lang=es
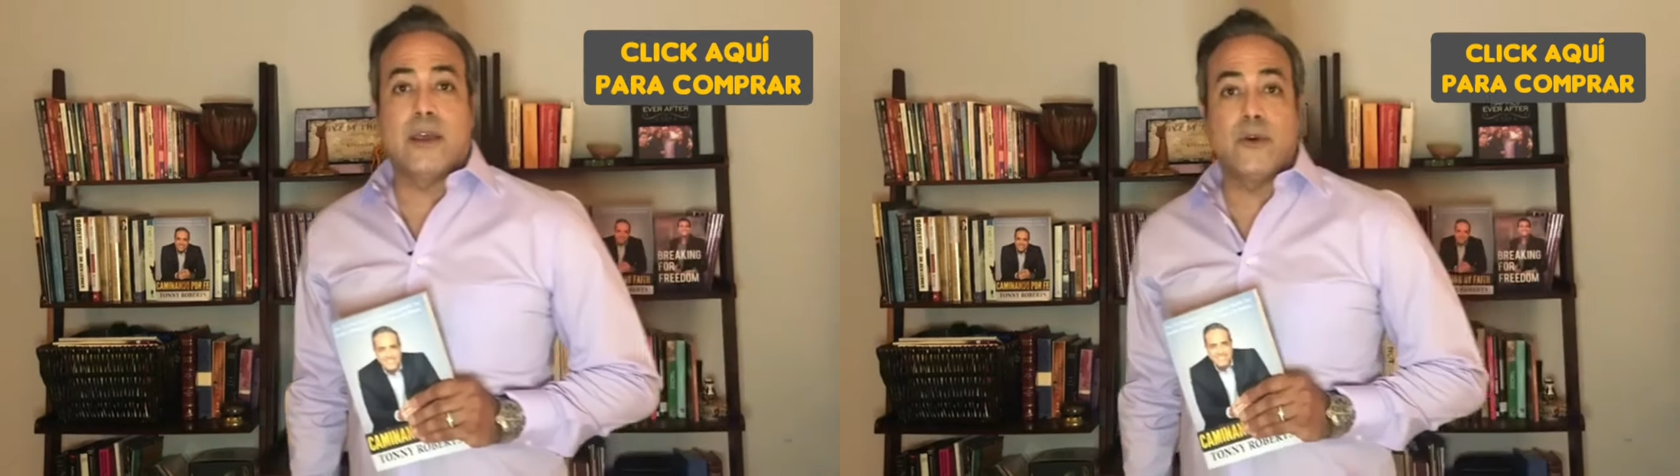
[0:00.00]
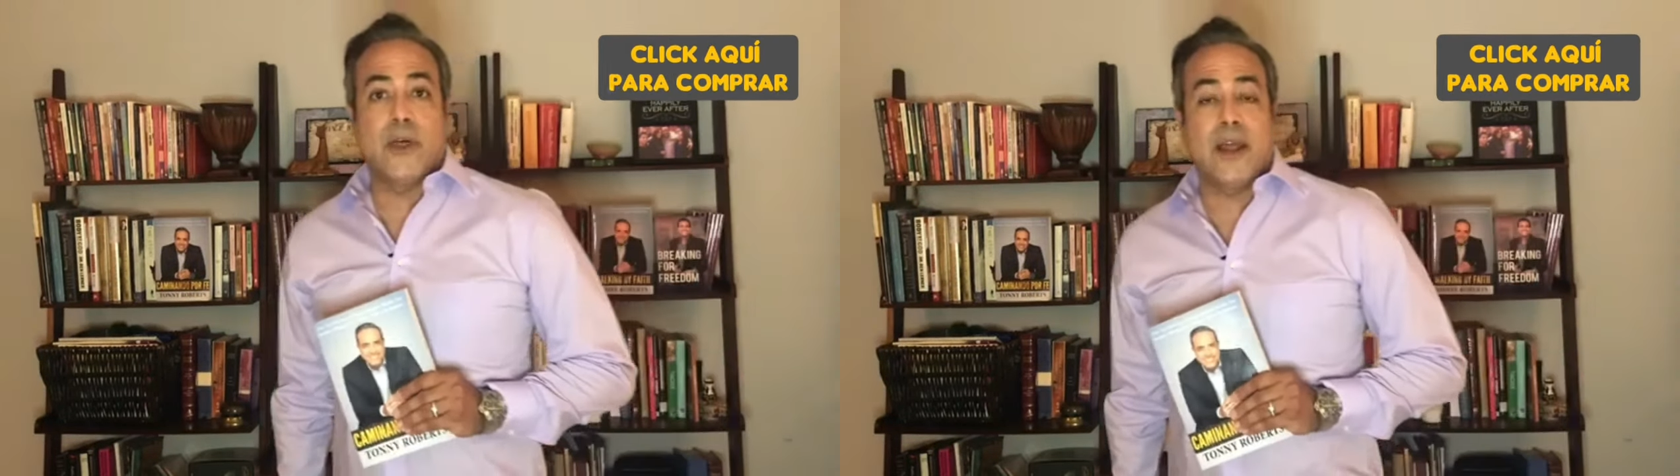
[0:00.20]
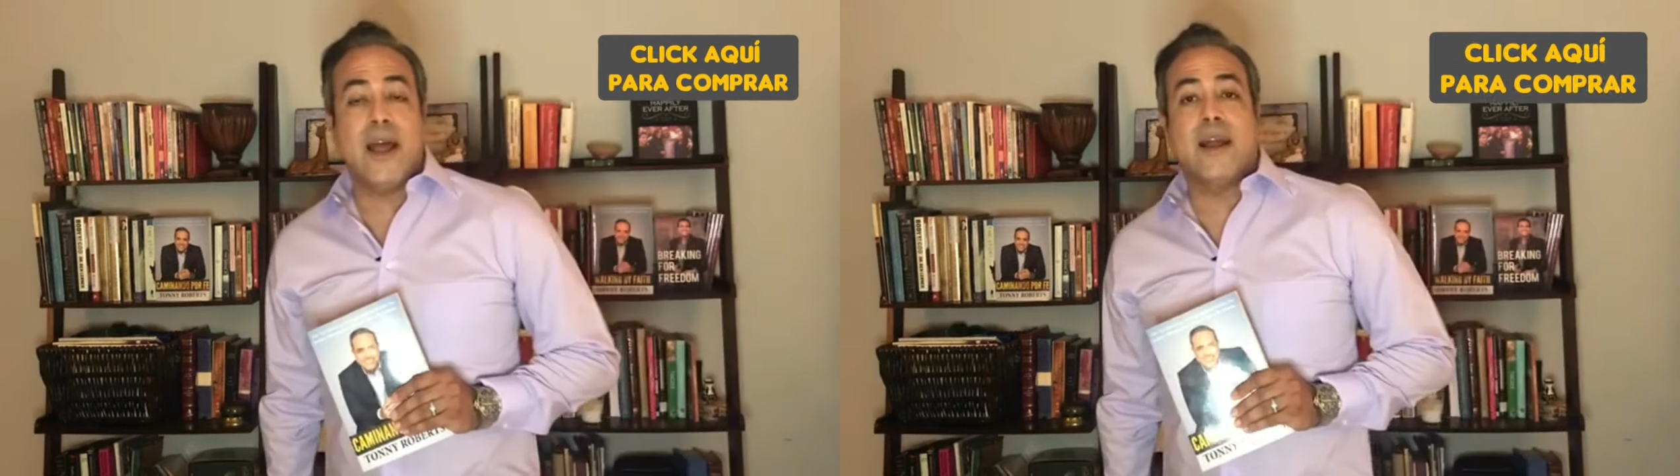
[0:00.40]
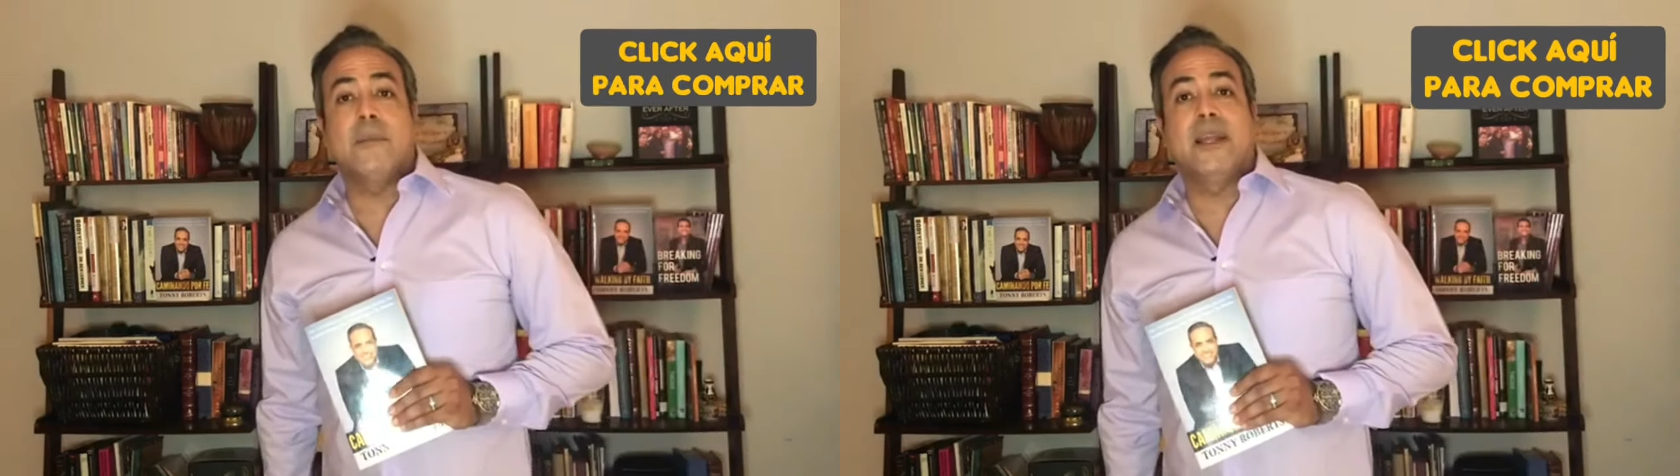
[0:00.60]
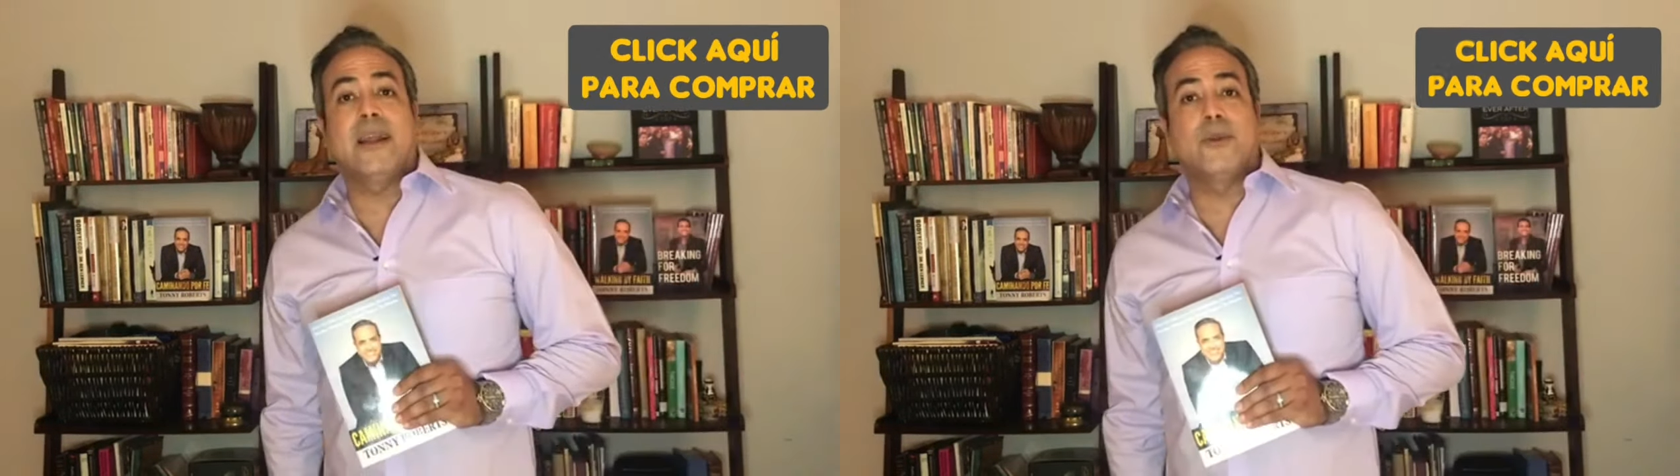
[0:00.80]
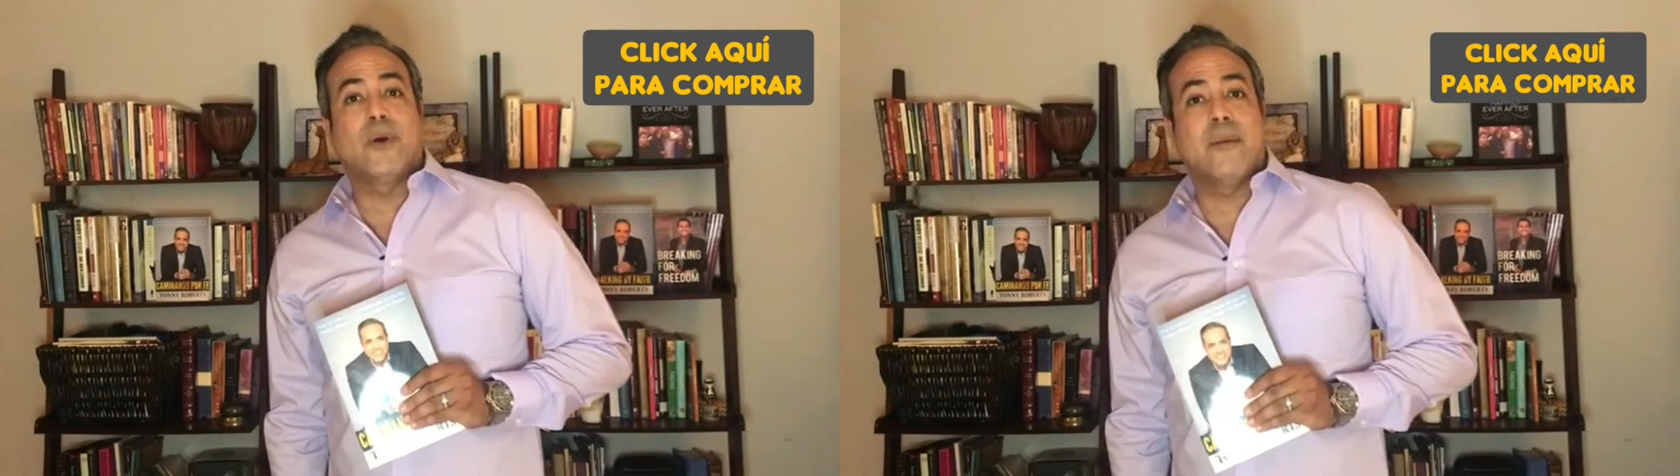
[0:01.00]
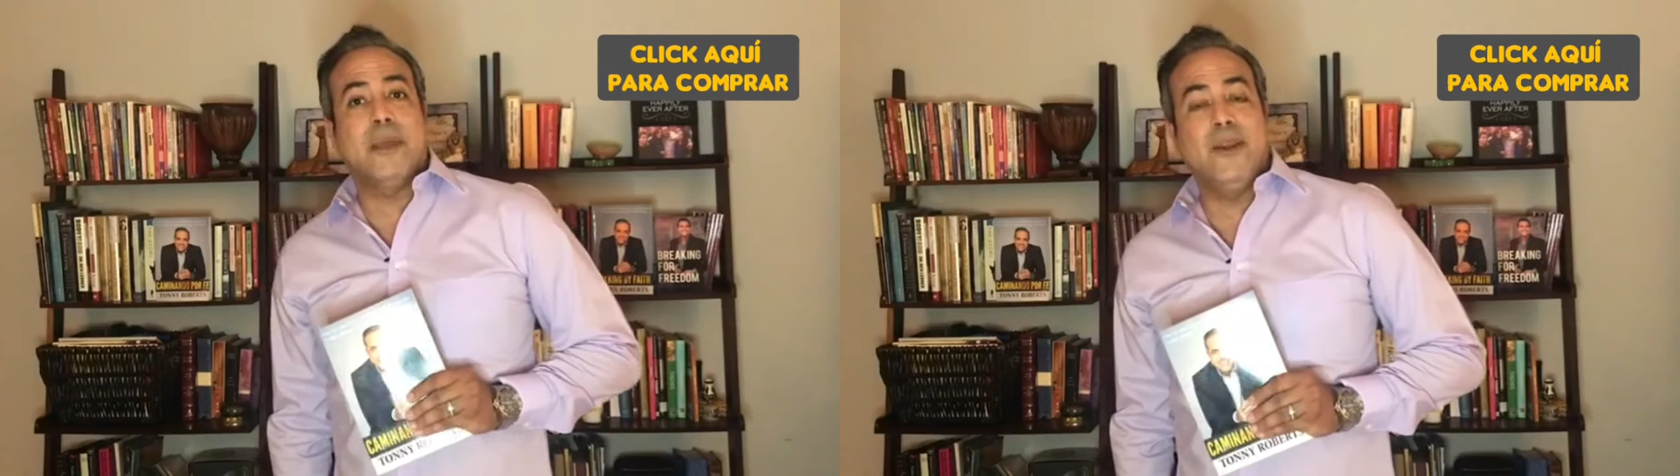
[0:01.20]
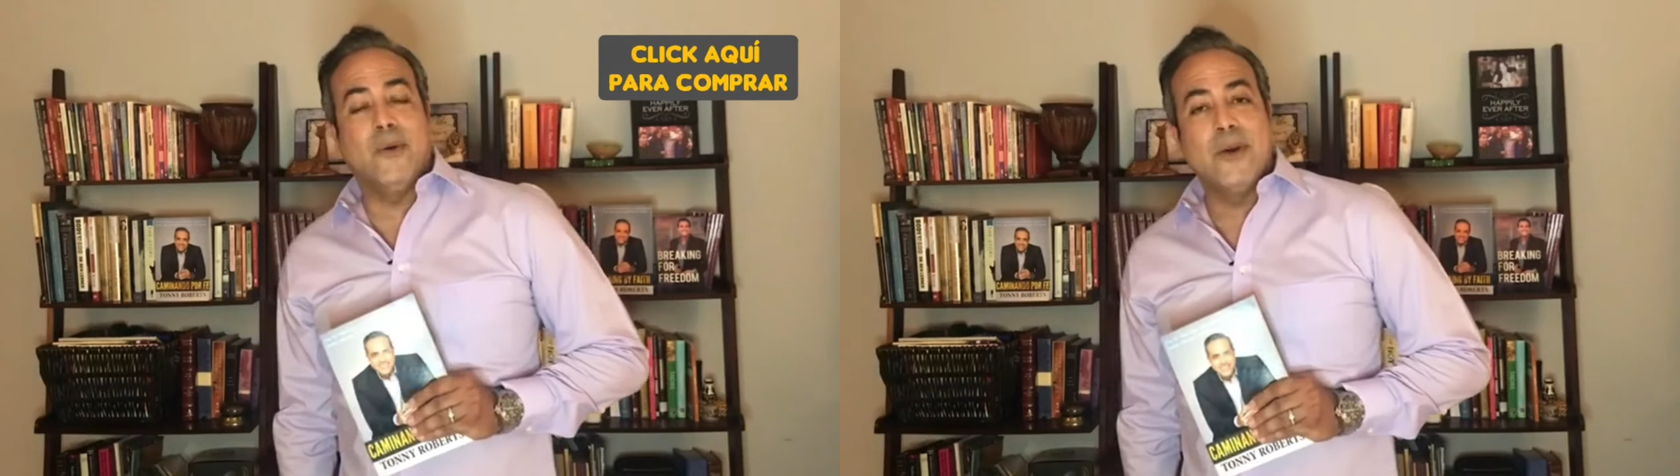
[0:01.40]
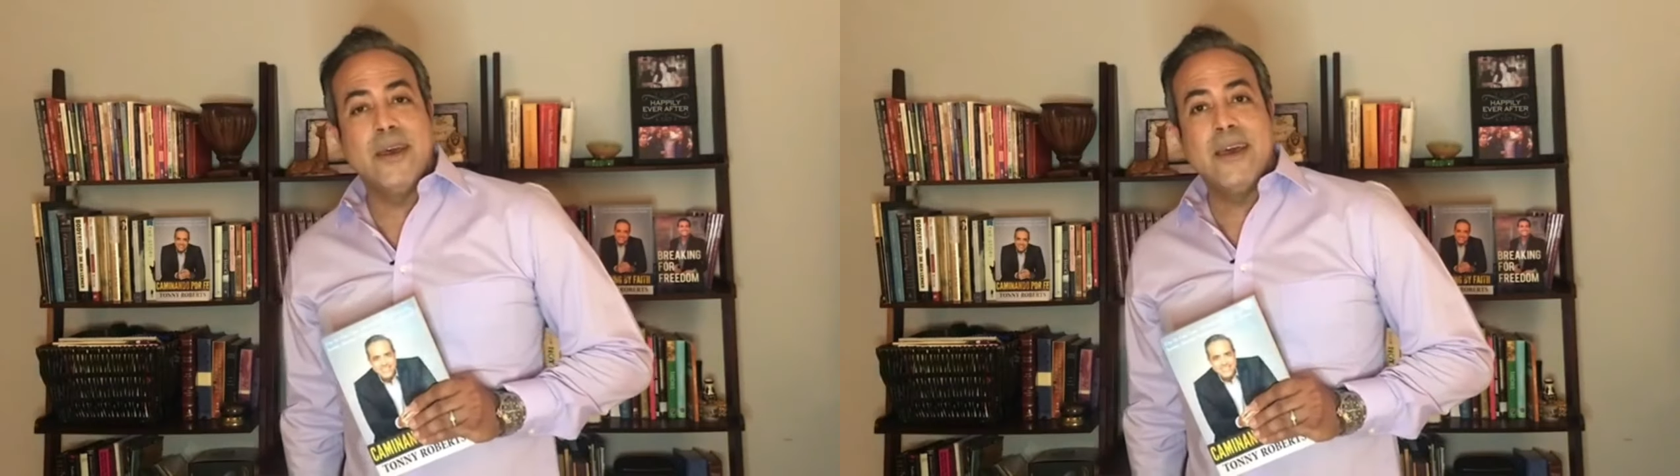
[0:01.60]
te ayudarán a caminar tu camino